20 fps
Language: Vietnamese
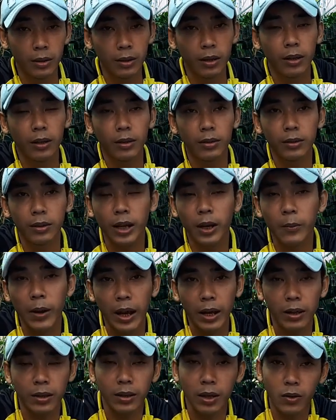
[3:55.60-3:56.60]
đừng các
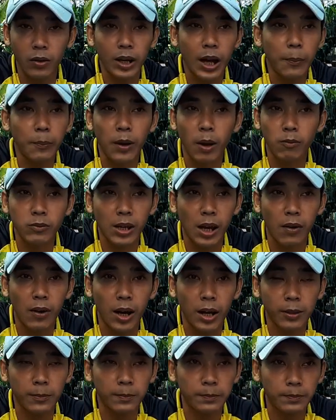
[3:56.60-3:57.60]
bạn đừng có gấp không sao
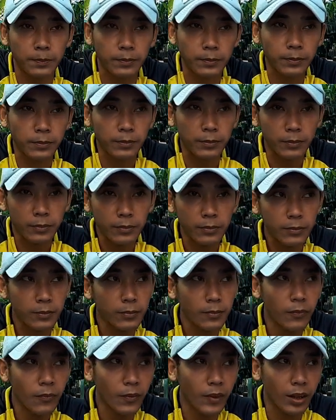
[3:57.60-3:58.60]
hết
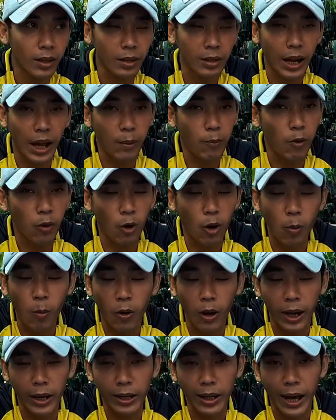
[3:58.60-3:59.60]
để một khô
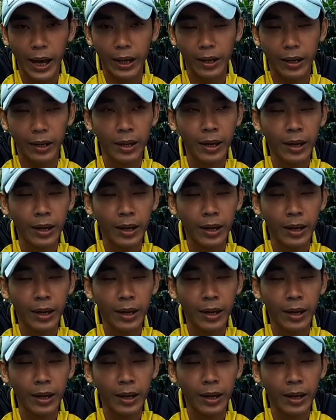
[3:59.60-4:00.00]
một hai ngày đi